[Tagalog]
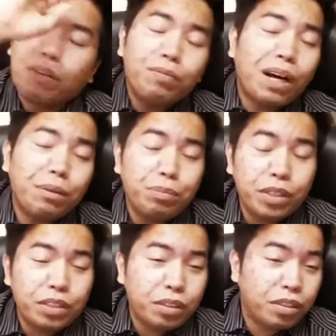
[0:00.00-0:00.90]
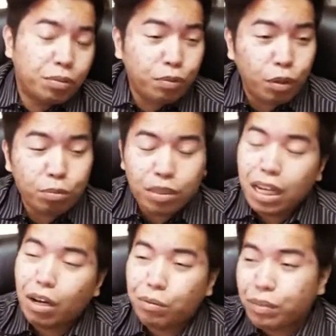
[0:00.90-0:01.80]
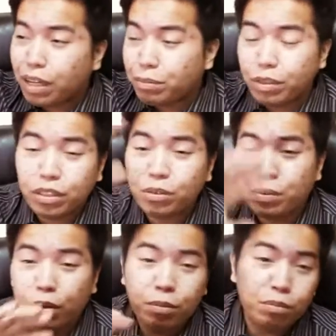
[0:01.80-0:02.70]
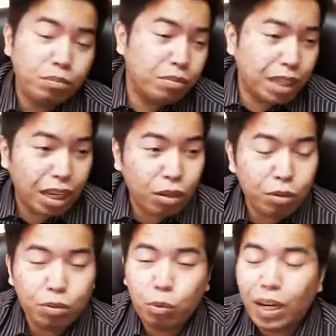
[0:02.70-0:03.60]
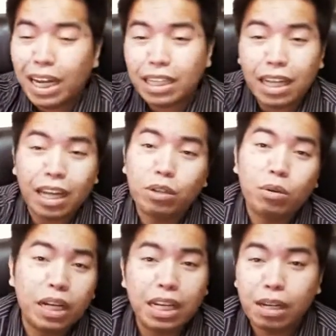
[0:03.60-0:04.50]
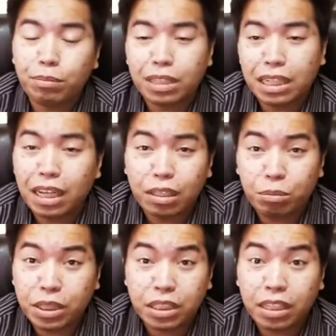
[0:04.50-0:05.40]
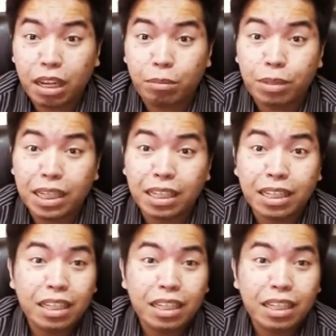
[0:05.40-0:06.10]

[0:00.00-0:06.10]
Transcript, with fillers: 5 years from now, 5 years from now, wala tayong alam, di natin masasabi.